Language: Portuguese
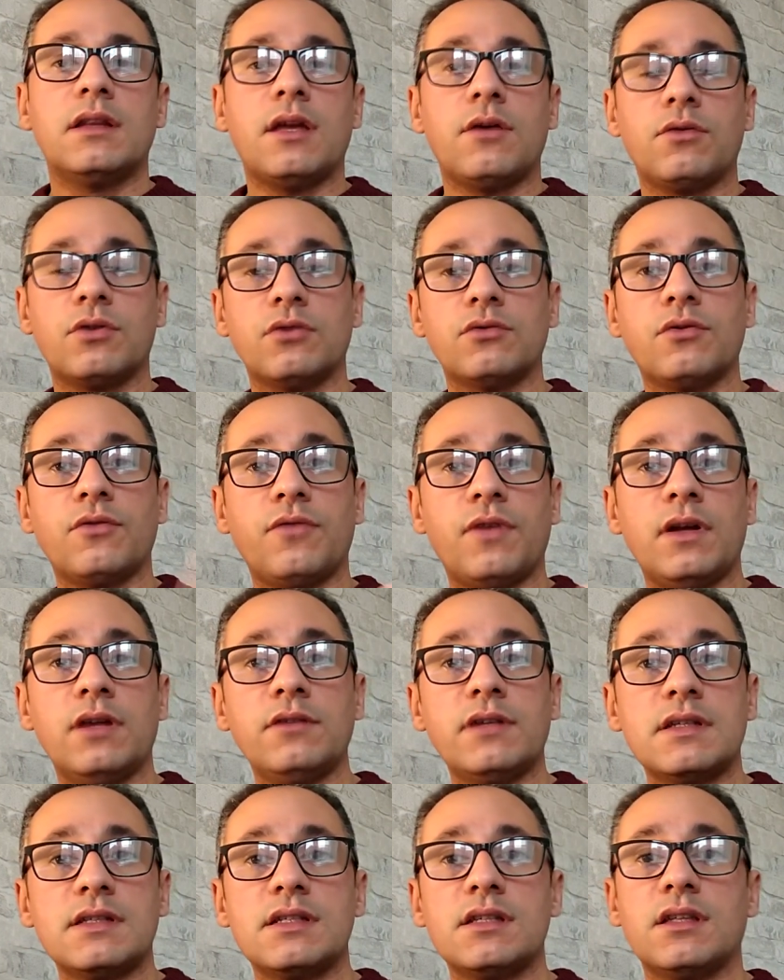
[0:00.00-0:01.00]
Né? O que eu estou
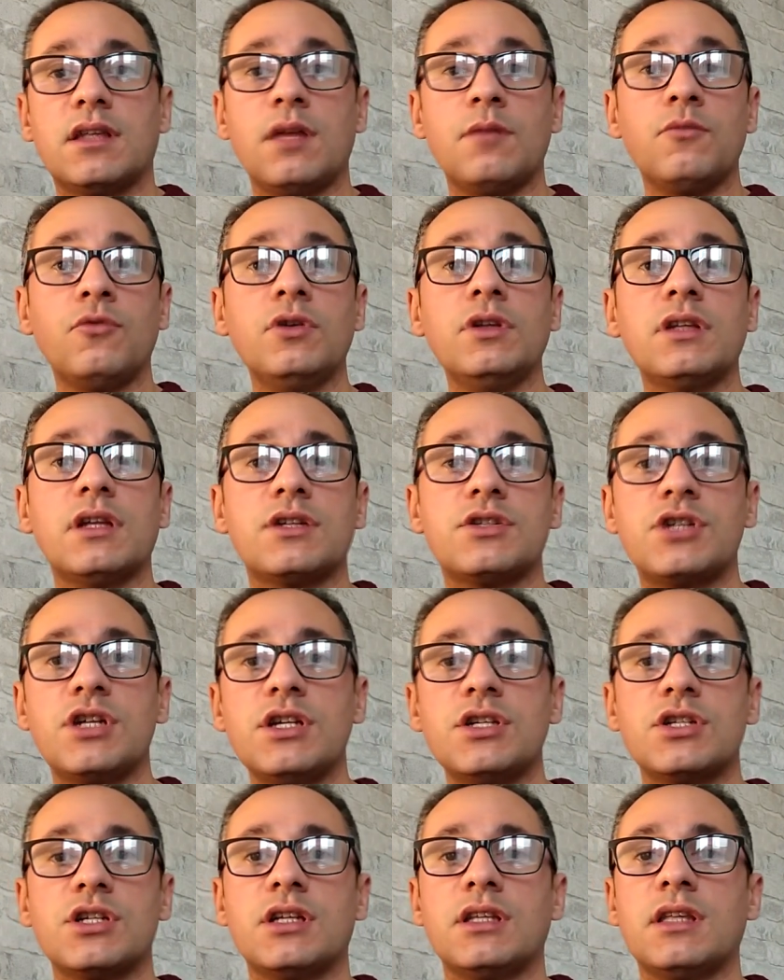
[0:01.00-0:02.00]
falando é assim, tem muita
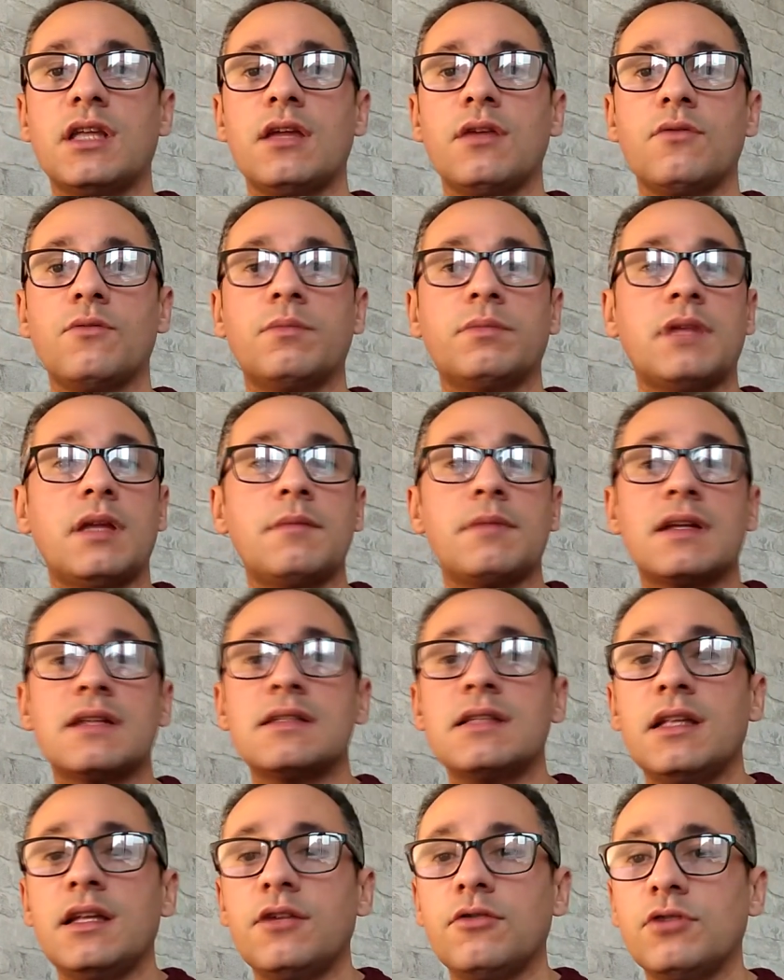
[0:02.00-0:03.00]
gente que tem um tem
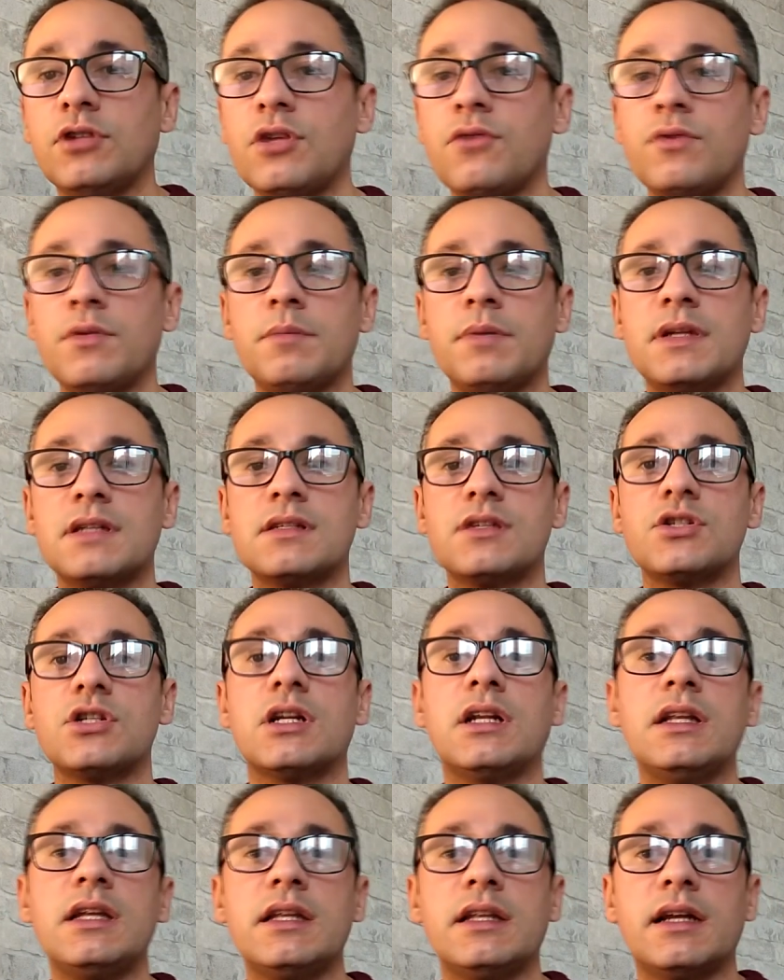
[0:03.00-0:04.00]
brasileiro que tem uma empresa de
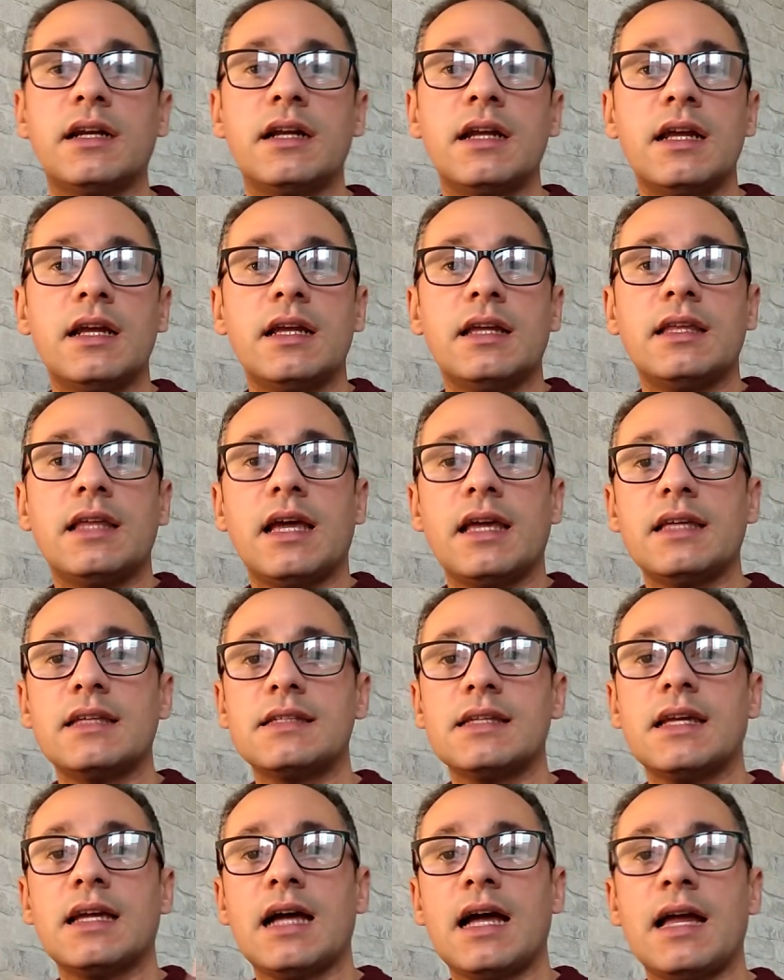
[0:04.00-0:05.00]
cleaner. E aí
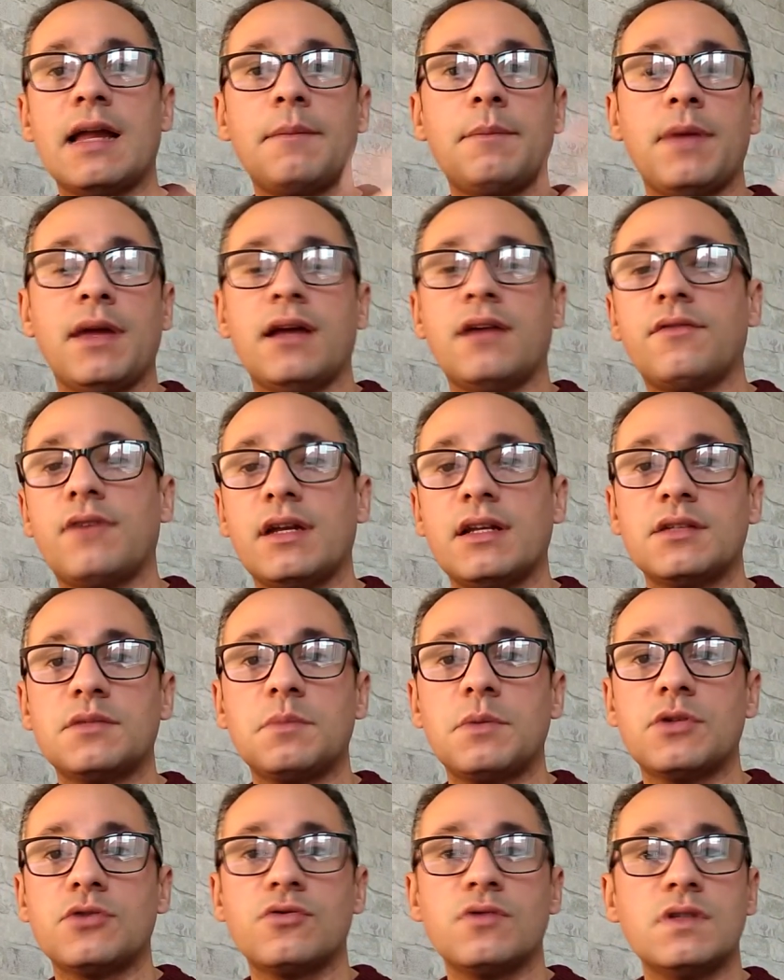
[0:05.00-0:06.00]
esse cara pega várias
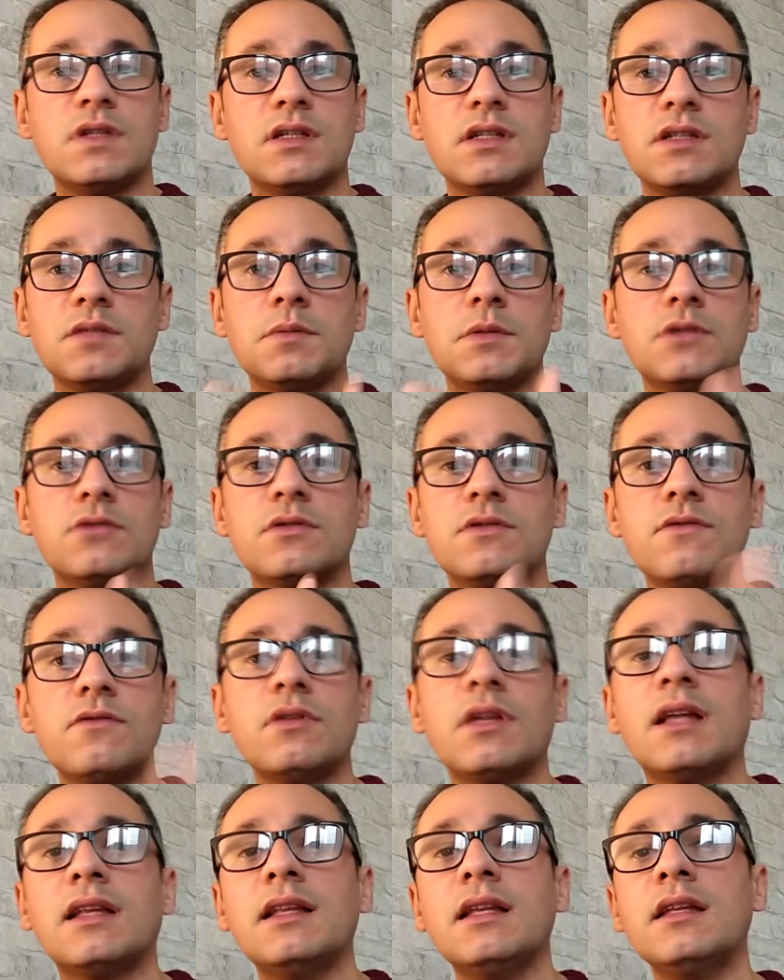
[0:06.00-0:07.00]
pessoas e essas pessoas vão
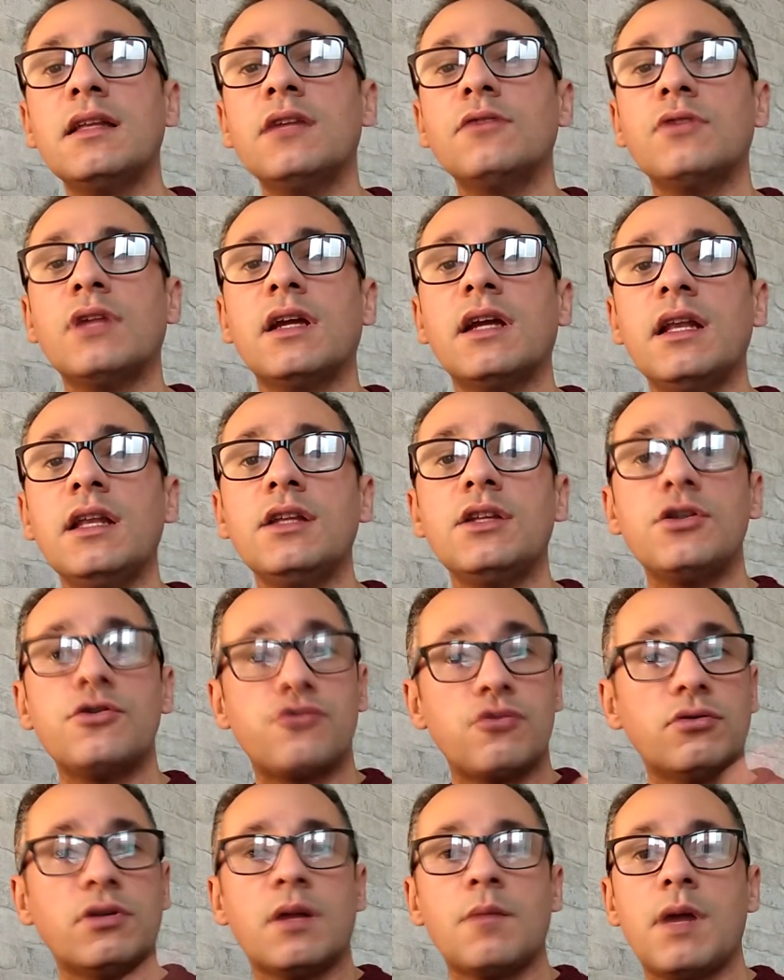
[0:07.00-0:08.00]
estar tá ali dentro daquele
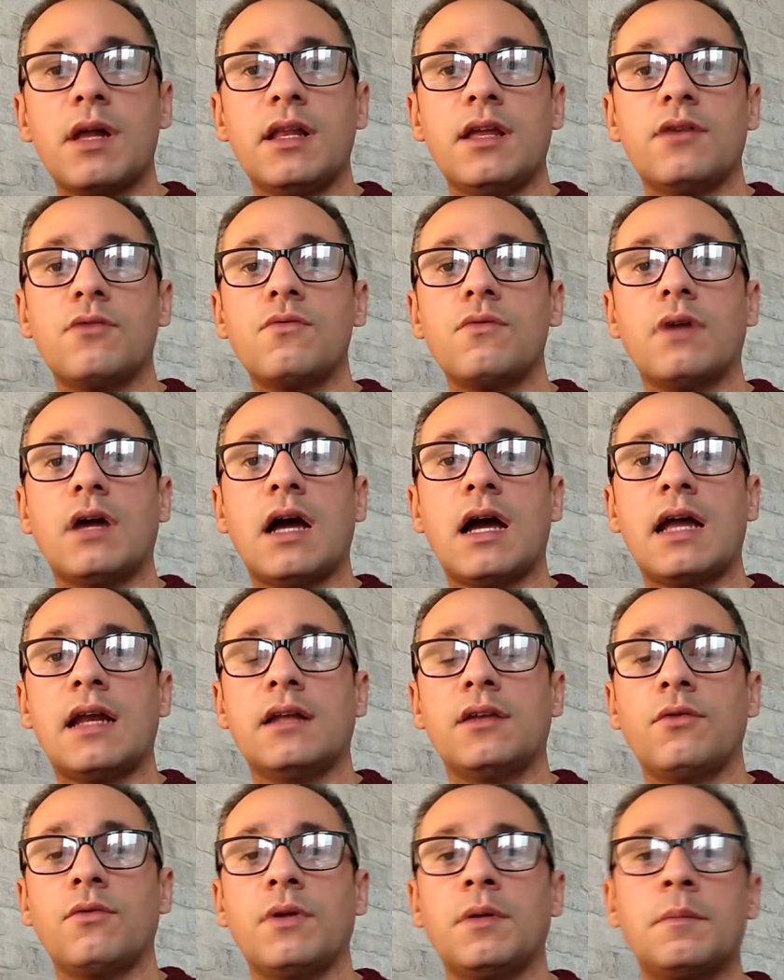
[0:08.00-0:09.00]
nicho. Eu trabalhei com um cara
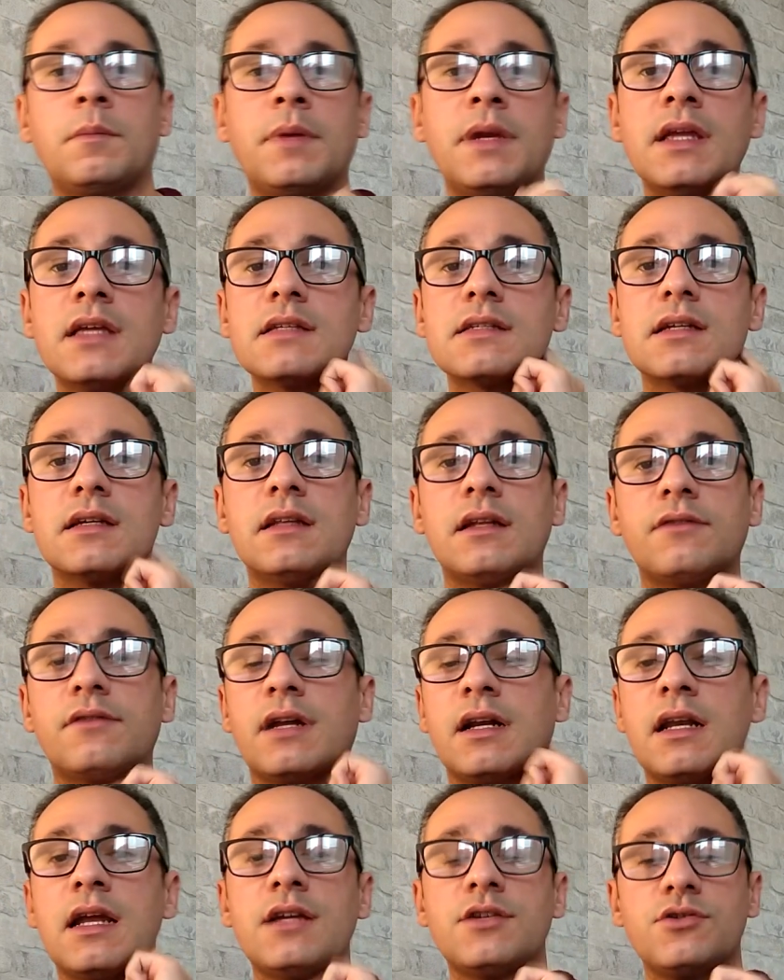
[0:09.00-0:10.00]
em uma empresa, na
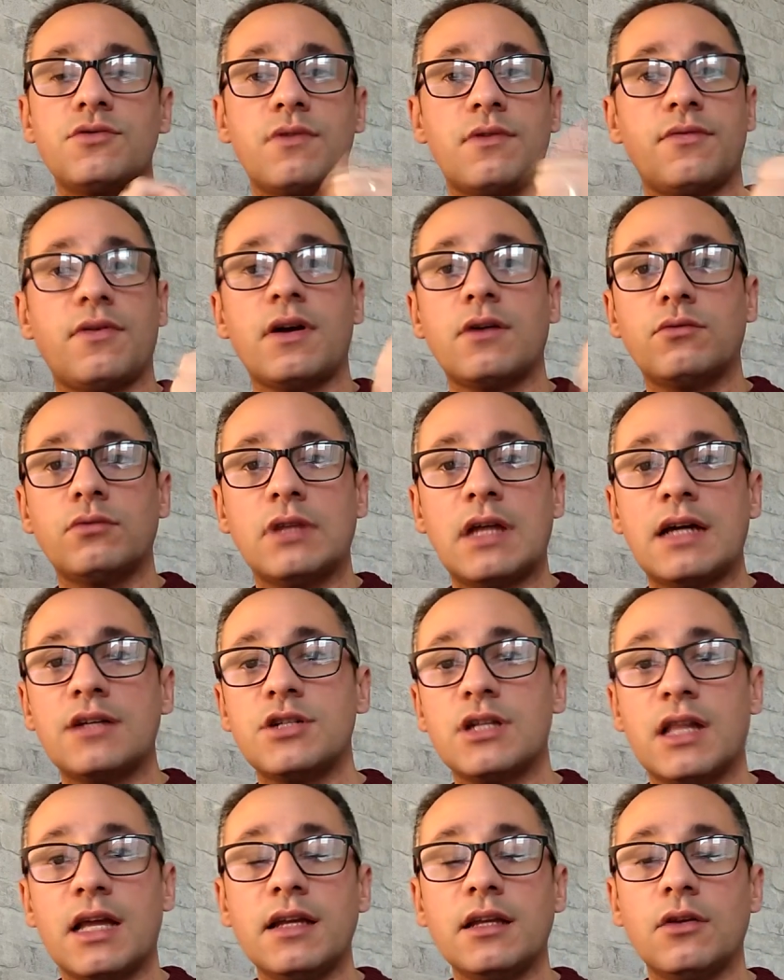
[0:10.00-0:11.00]
verdade em uma
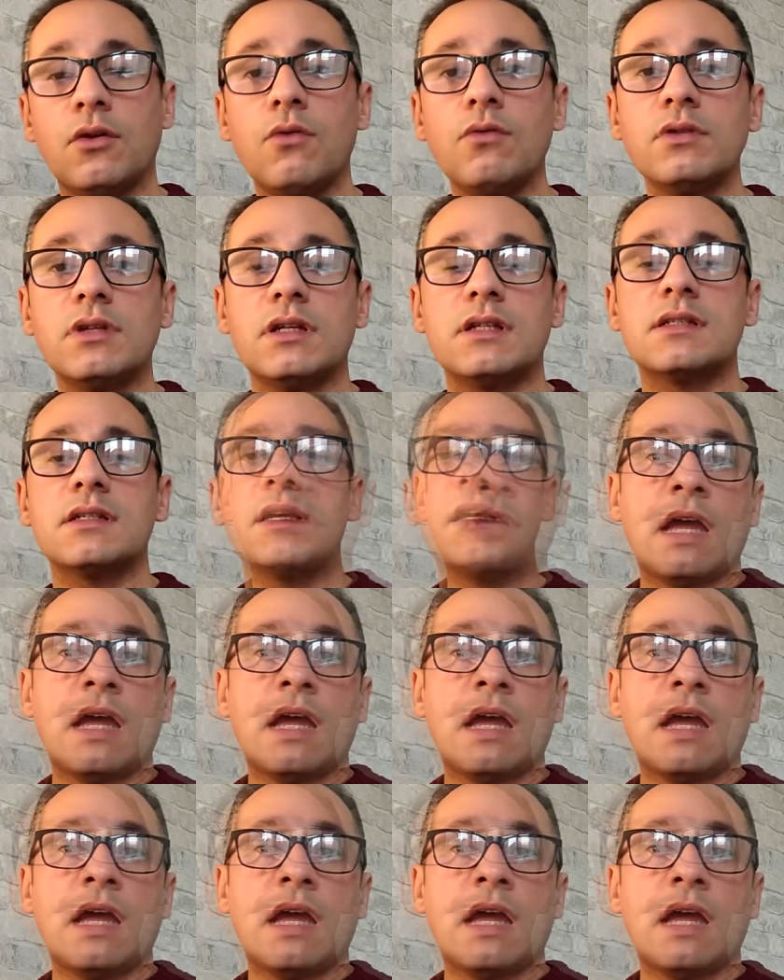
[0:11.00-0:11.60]
faculdade lá em Londres.